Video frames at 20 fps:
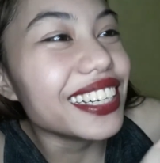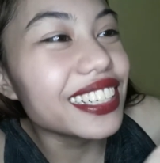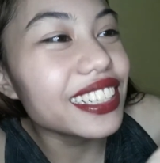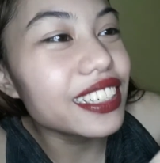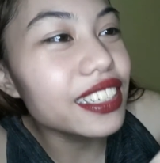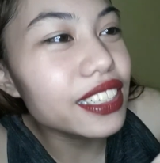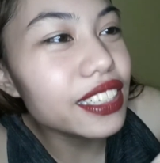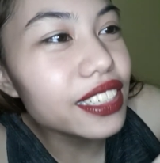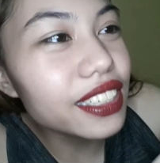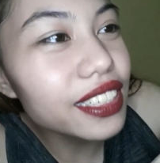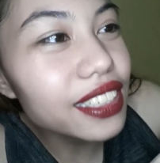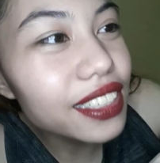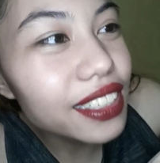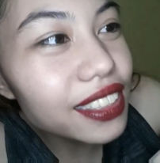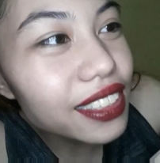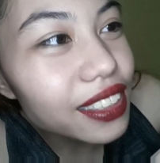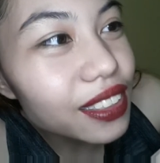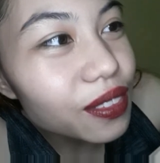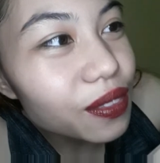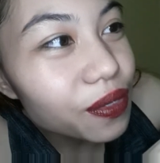Mm.
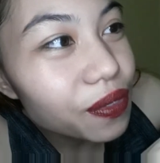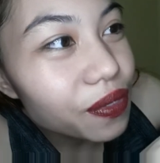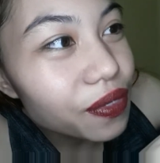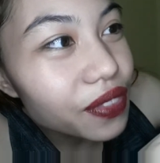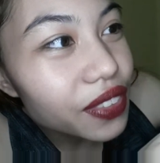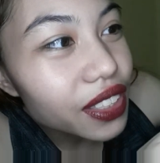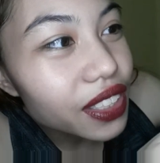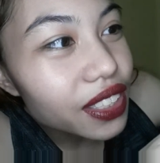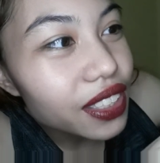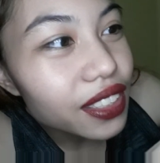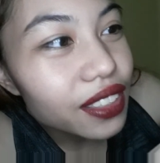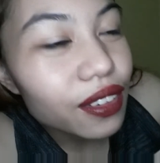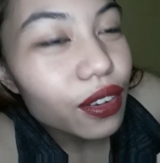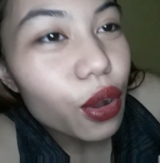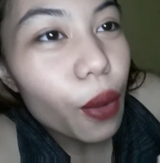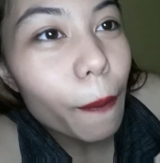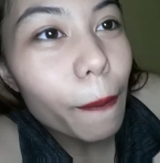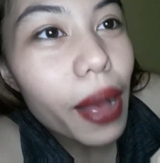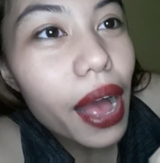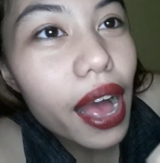
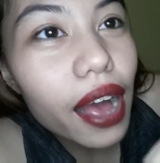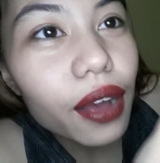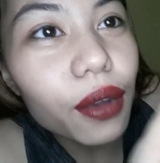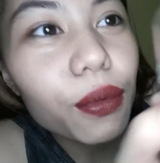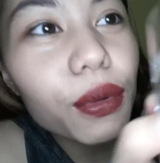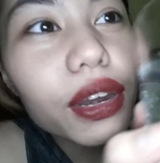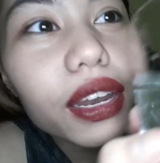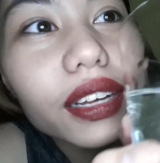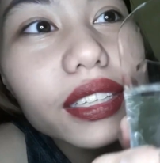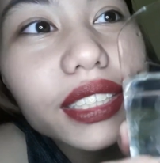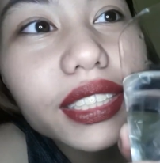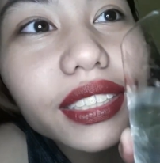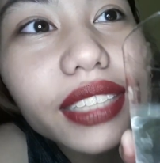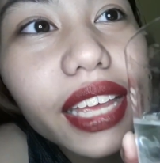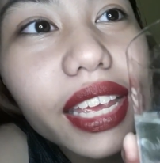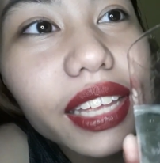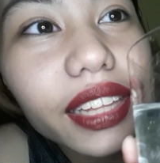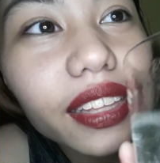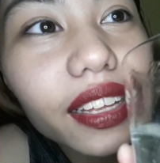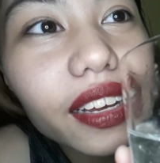Opak, oh, walang
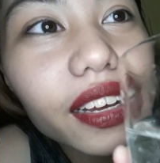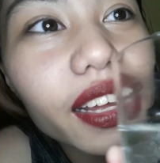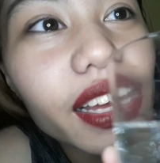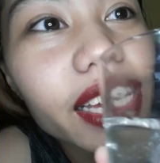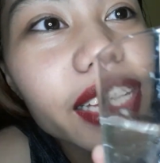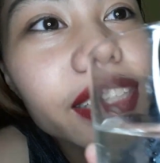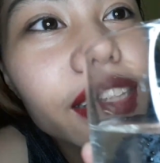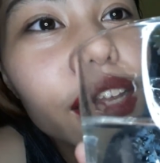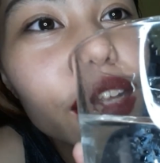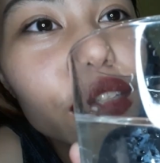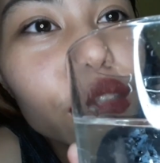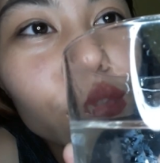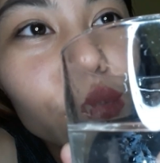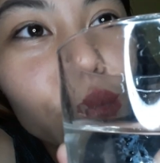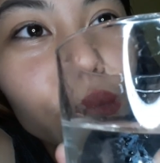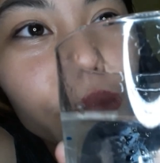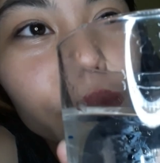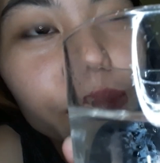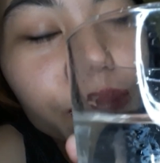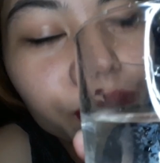stain ng kahit
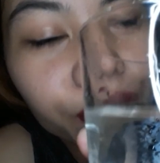ano.